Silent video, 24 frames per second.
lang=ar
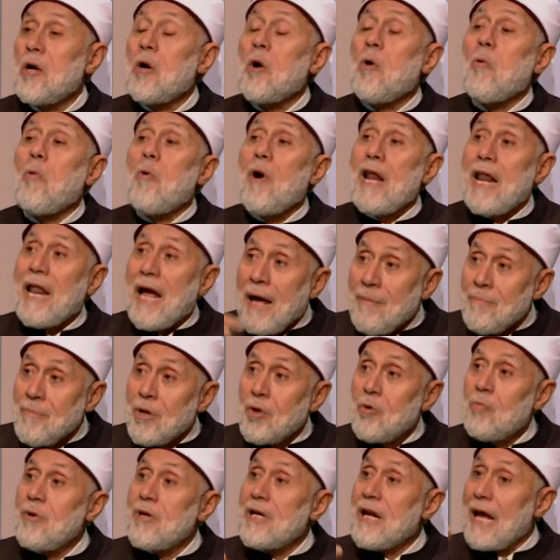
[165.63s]
والعمل
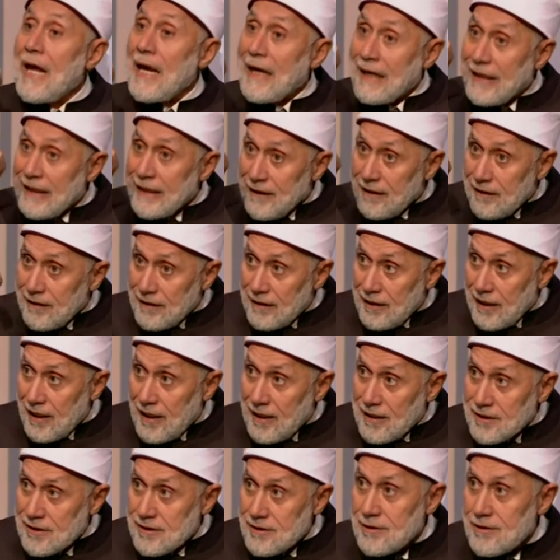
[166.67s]
من أجل
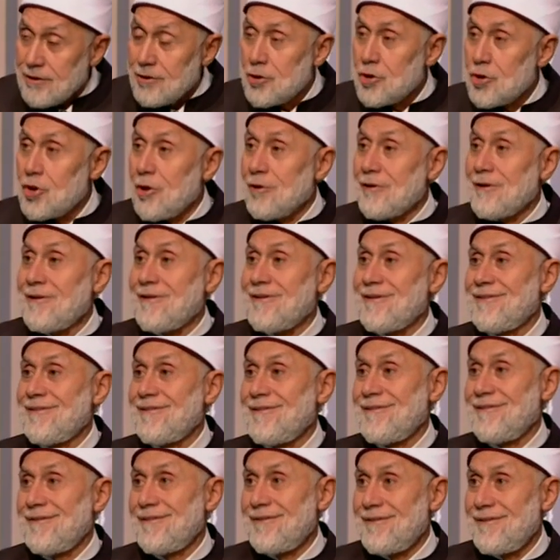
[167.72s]
الناس شرك
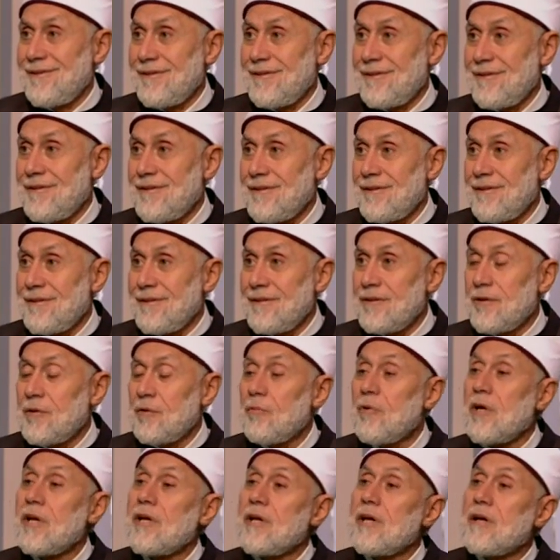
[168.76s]

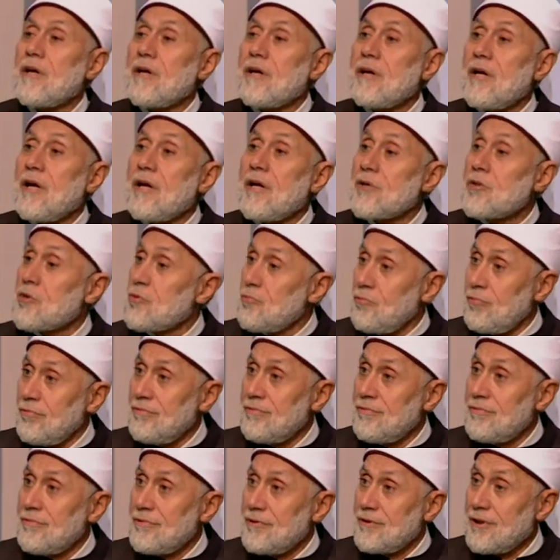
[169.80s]
والإخلاص
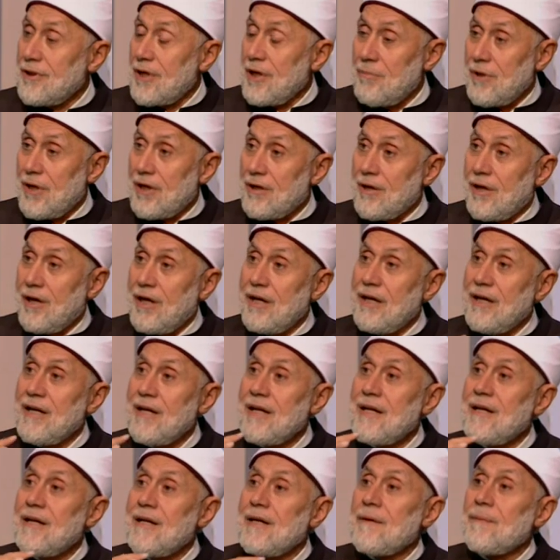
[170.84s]
كما قال
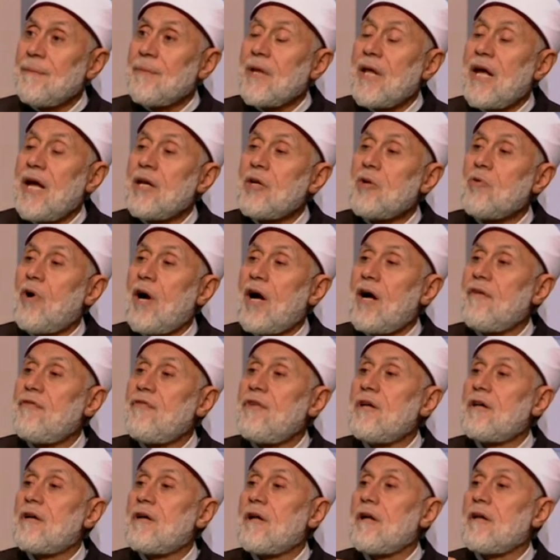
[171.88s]
أن
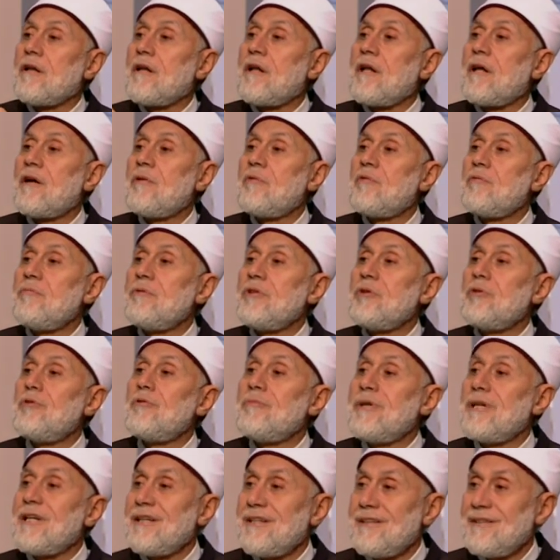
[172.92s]
يعافيك الله منهما